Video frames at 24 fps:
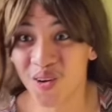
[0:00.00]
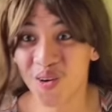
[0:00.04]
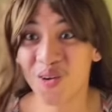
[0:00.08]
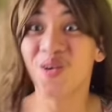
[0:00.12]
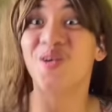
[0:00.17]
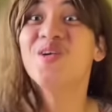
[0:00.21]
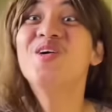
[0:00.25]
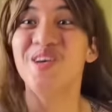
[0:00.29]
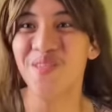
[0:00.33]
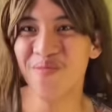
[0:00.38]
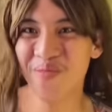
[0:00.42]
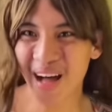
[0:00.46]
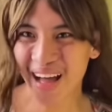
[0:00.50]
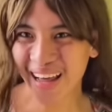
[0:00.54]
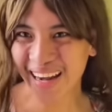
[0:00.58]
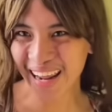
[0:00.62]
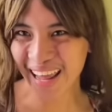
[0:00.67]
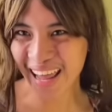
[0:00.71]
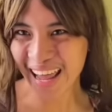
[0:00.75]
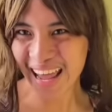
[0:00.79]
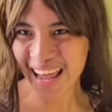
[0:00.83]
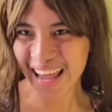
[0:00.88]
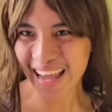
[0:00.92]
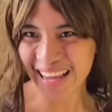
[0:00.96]
Uy,
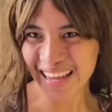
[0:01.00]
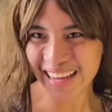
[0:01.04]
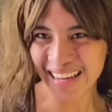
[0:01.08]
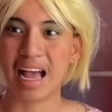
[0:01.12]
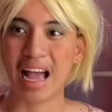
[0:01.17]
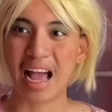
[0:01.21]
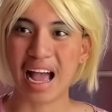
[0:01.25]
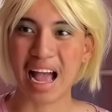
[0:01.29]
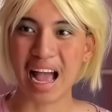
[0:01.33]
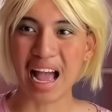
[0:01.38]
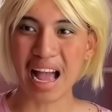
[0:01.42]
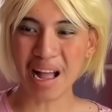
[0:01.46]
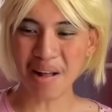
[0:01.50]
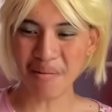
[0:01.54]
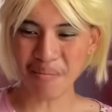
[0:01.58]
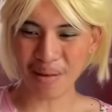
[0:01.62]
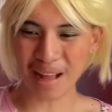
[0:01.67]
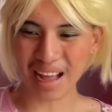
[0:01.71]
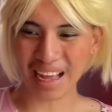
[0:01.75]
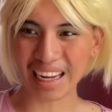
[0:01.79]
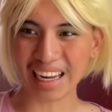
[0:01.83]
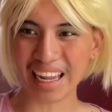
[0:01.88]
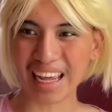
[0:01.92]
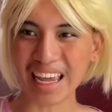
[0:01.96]
Mare! Ah,
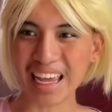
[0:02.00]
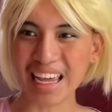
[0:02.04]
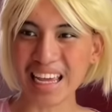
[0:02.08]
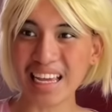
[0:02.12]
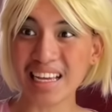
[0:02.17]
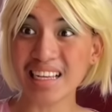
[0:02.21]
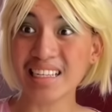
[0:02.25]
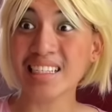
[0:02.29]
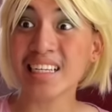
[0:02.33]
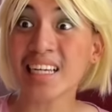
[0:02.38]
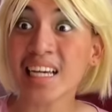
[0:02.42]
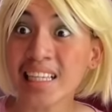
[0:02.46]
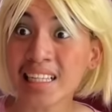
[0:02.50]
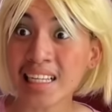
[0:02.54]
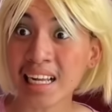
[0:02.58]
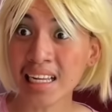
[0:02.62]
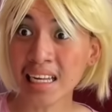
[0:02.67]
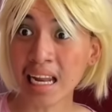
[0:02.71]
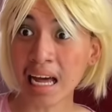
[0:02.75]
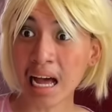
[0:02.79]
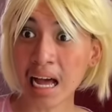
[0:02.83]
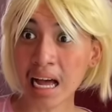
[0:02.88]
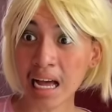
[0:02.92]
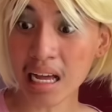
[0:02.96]
Mare! Sikat ka
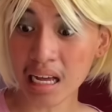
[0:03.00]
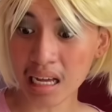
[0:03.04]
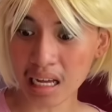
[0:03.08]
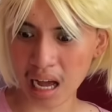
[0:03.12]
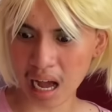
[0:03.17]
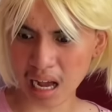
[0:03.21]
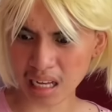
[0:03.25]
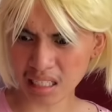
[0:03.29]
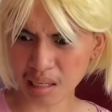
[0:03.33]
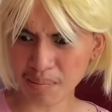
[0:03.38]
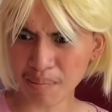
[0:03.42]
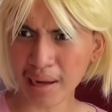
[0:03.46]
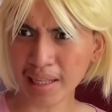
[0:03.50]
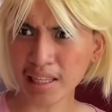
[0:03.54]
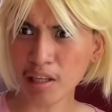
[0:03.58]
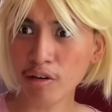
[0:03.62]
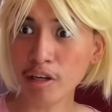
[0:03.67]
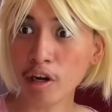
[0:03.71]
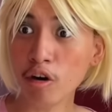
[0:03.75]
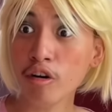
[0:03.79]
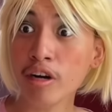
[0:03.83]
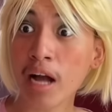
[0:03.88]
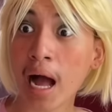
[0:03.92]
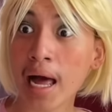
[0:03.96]
na! Ang sama daw ng
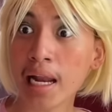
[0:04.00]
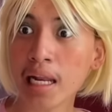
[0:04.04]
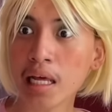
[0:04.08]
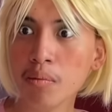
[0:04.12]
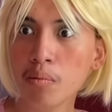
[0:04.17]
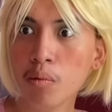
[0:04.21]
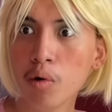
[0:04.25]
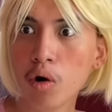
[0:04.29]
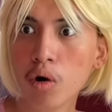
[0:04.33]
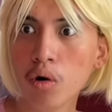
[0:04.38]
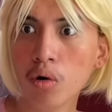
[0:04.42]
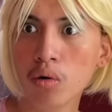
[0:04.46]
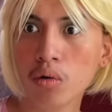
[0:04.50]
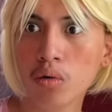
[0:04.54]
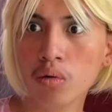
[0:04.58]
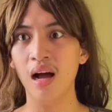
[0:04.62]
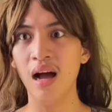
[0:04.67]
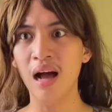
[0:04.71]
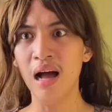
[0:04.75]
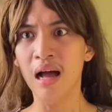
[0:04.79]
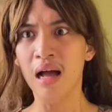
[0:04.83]
ugali mo! Ha?